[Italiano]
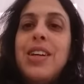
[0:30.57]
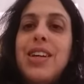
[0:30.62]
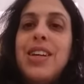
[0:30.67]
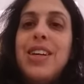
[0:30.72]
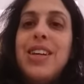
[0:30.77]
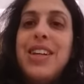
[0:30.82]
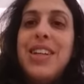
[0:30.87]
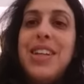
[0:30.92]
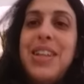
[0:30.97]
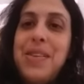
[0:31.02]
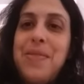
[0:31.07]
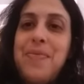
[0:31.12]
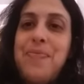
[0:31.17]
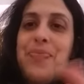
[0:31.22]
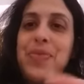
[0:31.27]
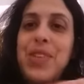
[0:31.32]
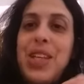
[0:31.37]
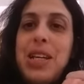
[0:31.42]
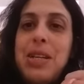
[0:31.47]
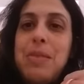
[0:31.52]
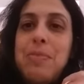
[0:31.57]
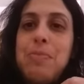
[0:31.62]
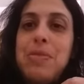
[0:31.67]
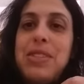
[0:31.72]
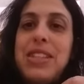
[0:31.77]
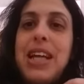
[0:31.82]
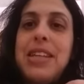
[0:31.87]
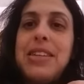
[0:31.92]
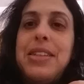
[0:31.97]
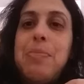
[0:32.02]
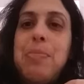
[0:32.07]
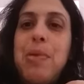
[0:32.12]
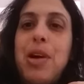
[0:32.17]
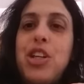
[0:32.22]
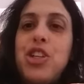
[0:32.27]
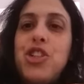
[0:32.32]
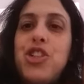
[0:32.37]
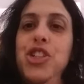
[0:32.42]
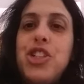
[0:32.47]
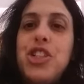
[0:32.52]
Eh, tanti
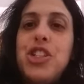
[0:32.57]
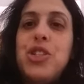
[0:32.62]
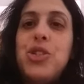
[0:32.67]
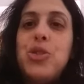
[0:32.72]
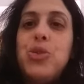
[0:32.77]
pollici in